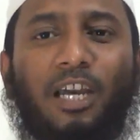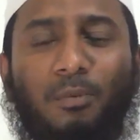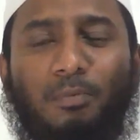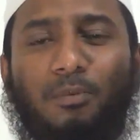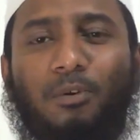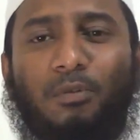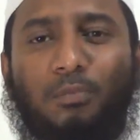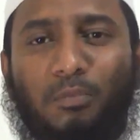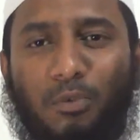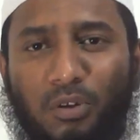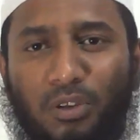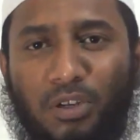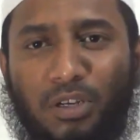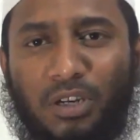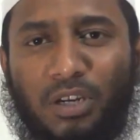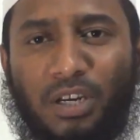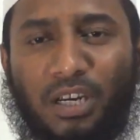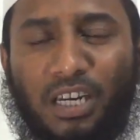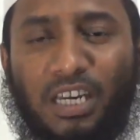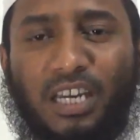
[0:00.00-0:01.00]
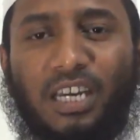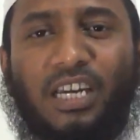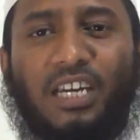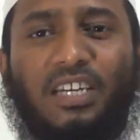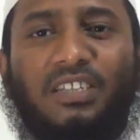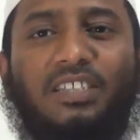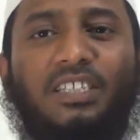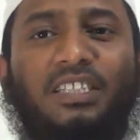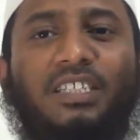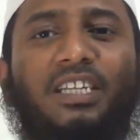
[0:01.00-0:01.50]
ஏற்படும் போது
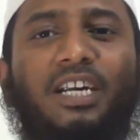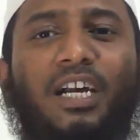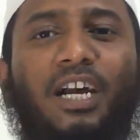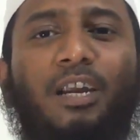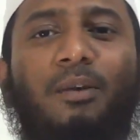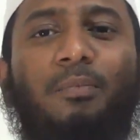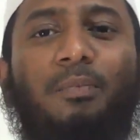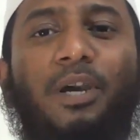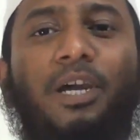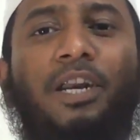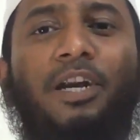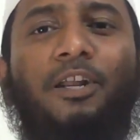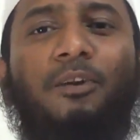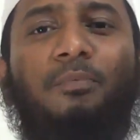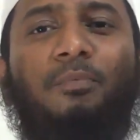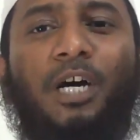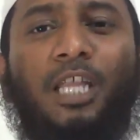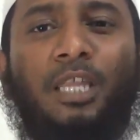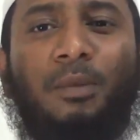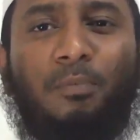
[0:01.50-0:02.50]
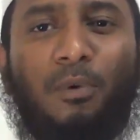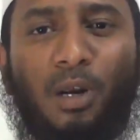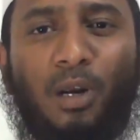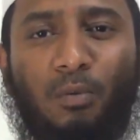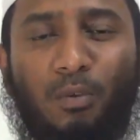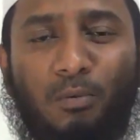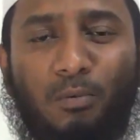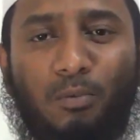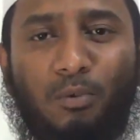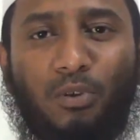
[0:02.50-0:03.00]
இயற்கை சீற்றங்கள் பேரிடர்
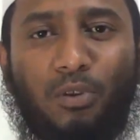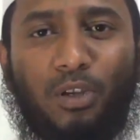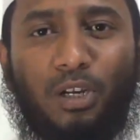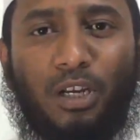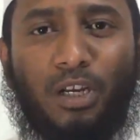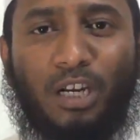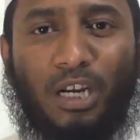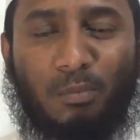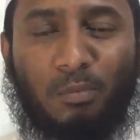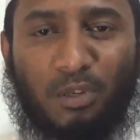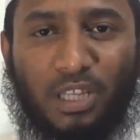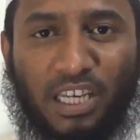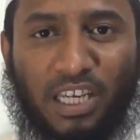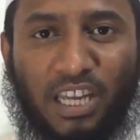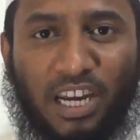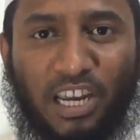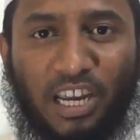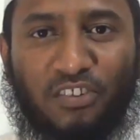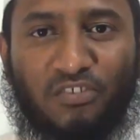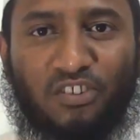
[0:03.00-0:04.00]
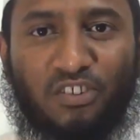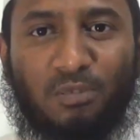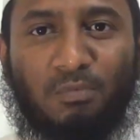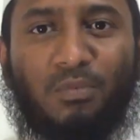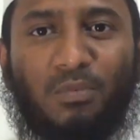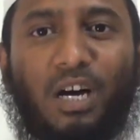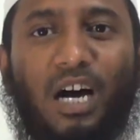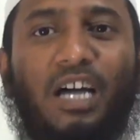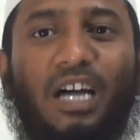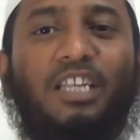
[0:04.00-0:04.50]
பாதிப்புகள் வரும்போது நமது
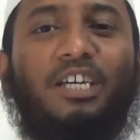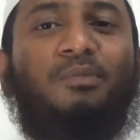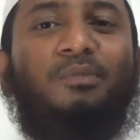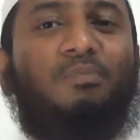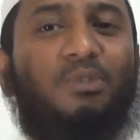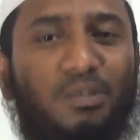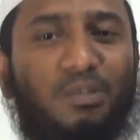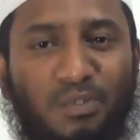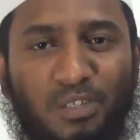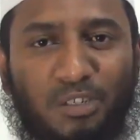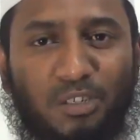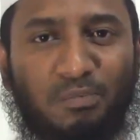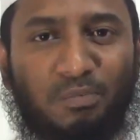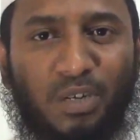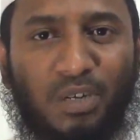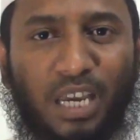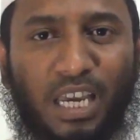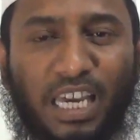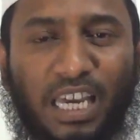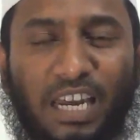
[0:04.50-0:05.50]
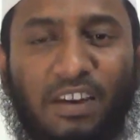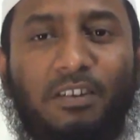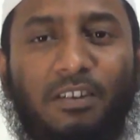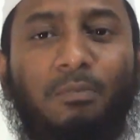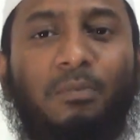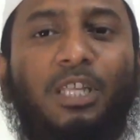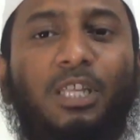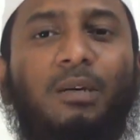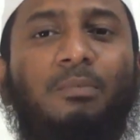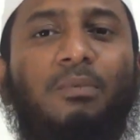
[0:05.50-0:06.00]
இரையச்சம் அதிகப்பட வேண்டும்
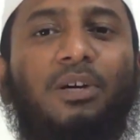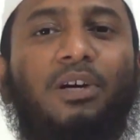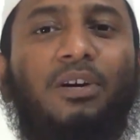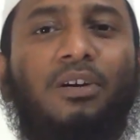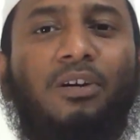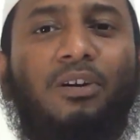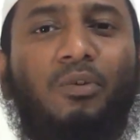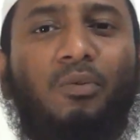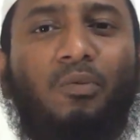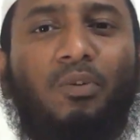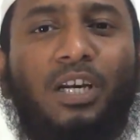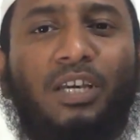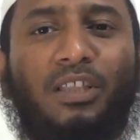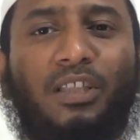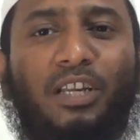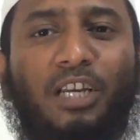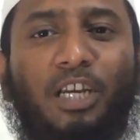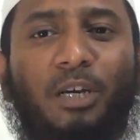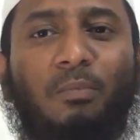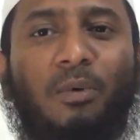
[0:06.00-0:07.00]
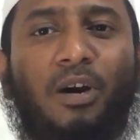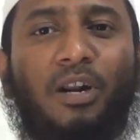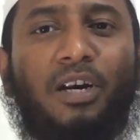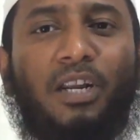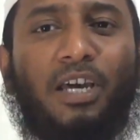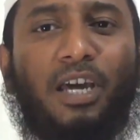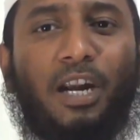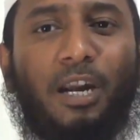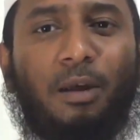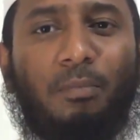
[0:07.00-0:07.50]
இறைவன் மீது நமக்கு இருக்கக்கூடிய இந்த ஈமான்
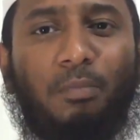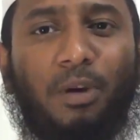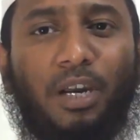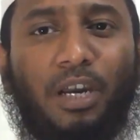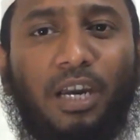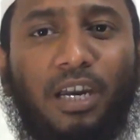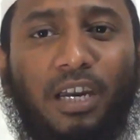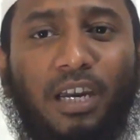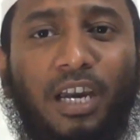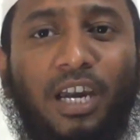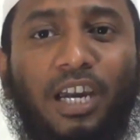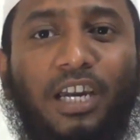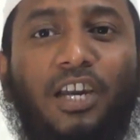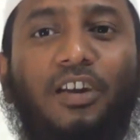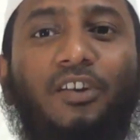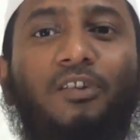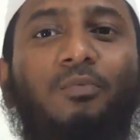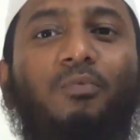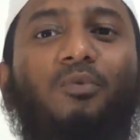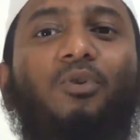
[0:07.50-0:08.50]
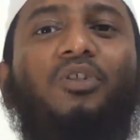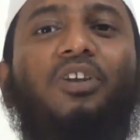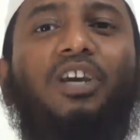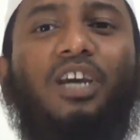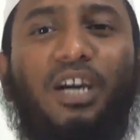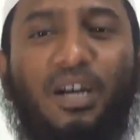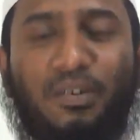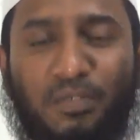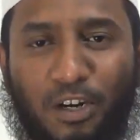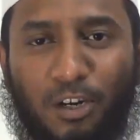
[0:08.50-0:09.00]
என்கிற நம்பிக்கை இன்னும்
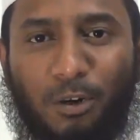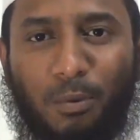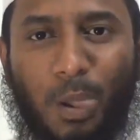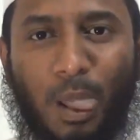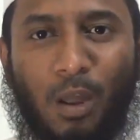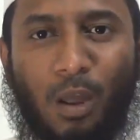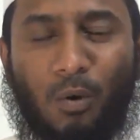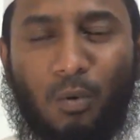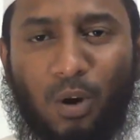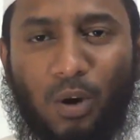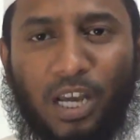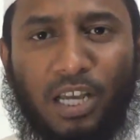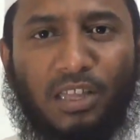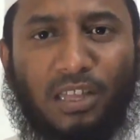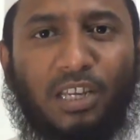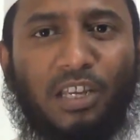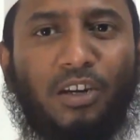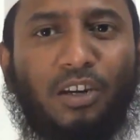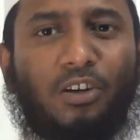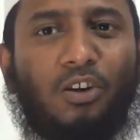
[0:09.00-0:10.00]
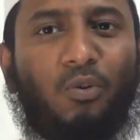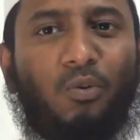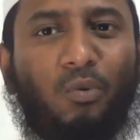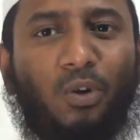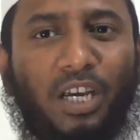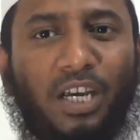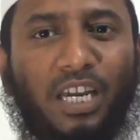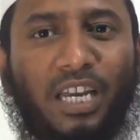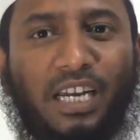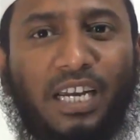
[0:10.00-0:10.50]
உறுதியாக வேண்டும் உலகத்தில்
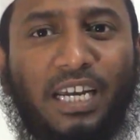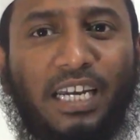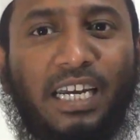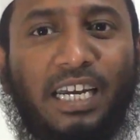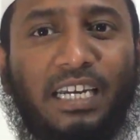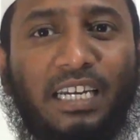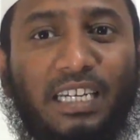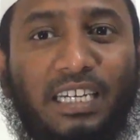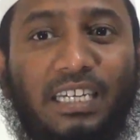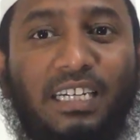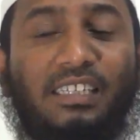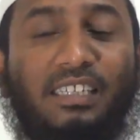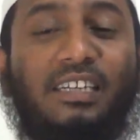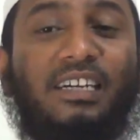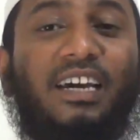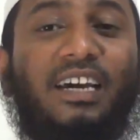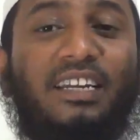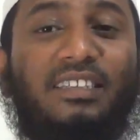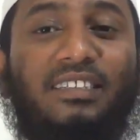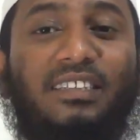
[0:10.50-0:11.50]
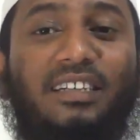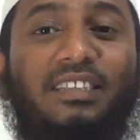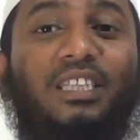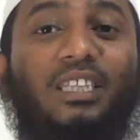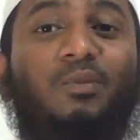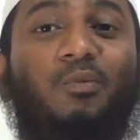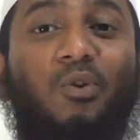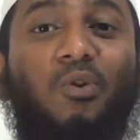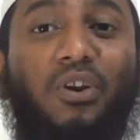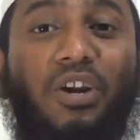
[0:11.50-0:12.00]
இருக்கக்கூடிய இயற்கையை இயக்குகிற
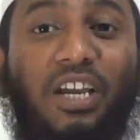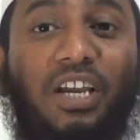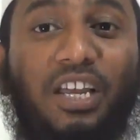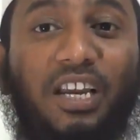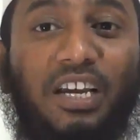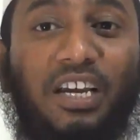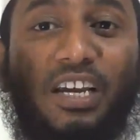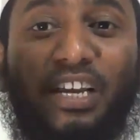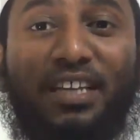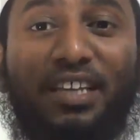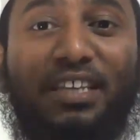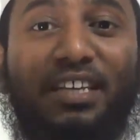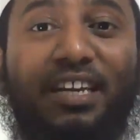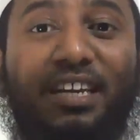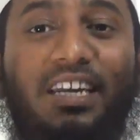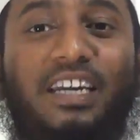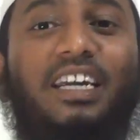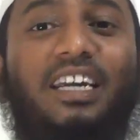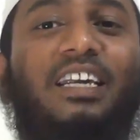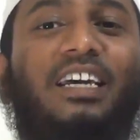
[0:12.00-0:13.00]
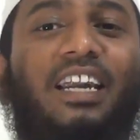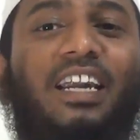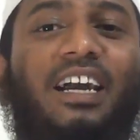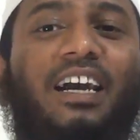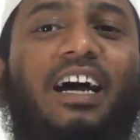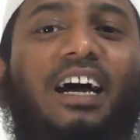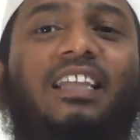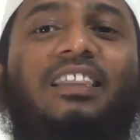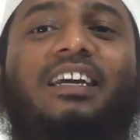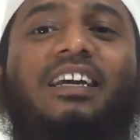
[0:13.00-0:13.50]
சக்தி ஒன்று இருக்கிறது என்கிற
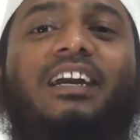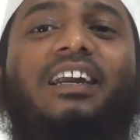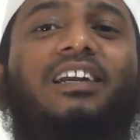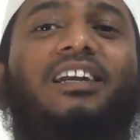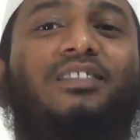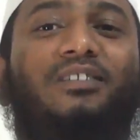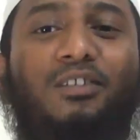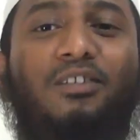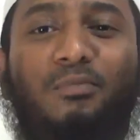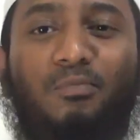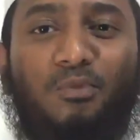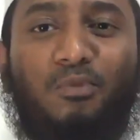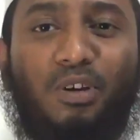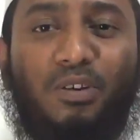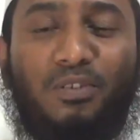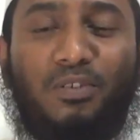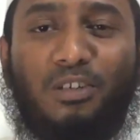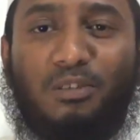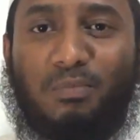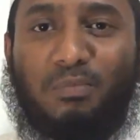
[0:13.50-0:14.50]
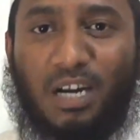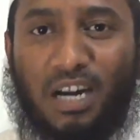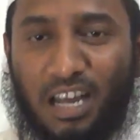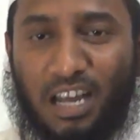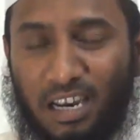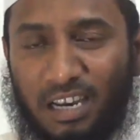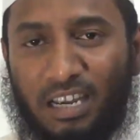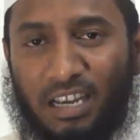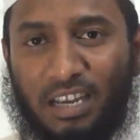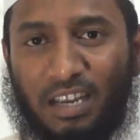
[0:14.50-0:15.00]
அந்த எண்ணத்திற்கு போக வேண்டும் ஆனால்